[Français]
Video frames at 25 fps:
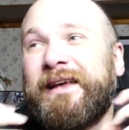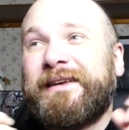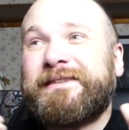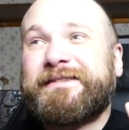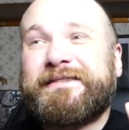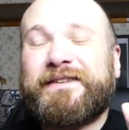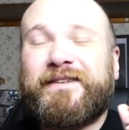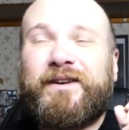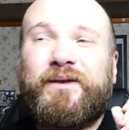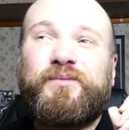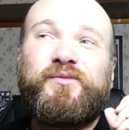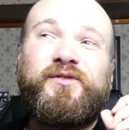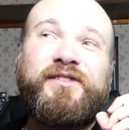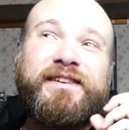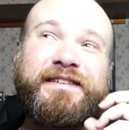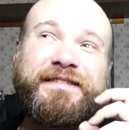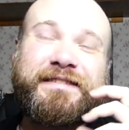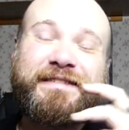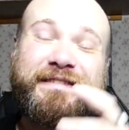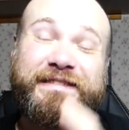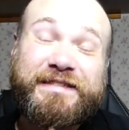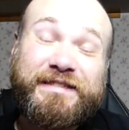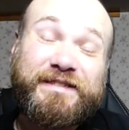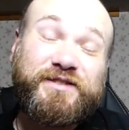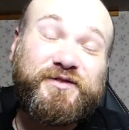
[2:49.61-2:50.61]
c'est vraiment un
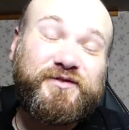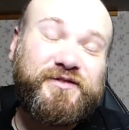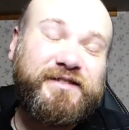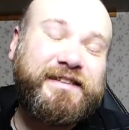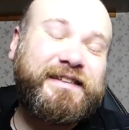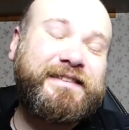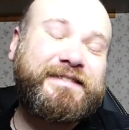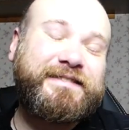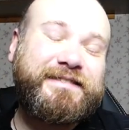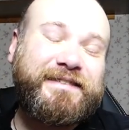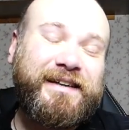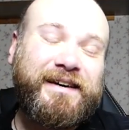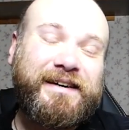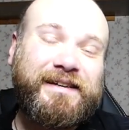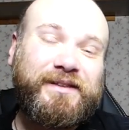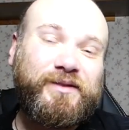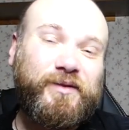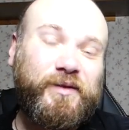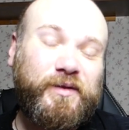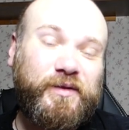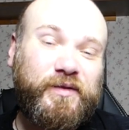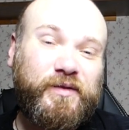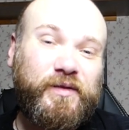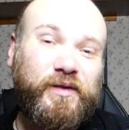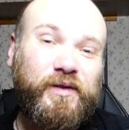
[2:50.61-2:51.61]
signe du destin
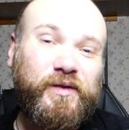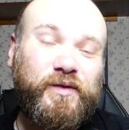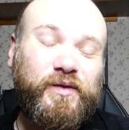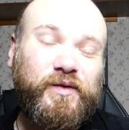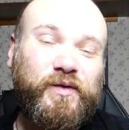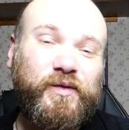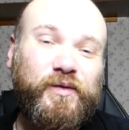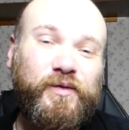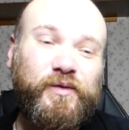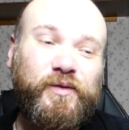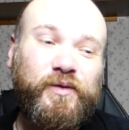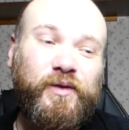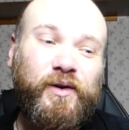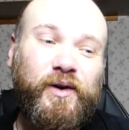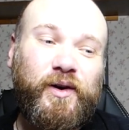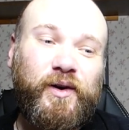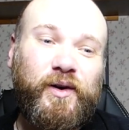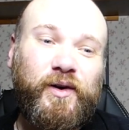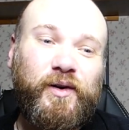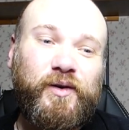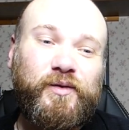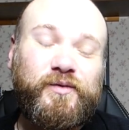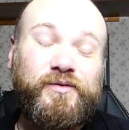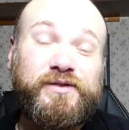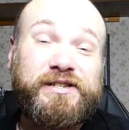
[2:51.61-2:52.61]
dans le sens où euh,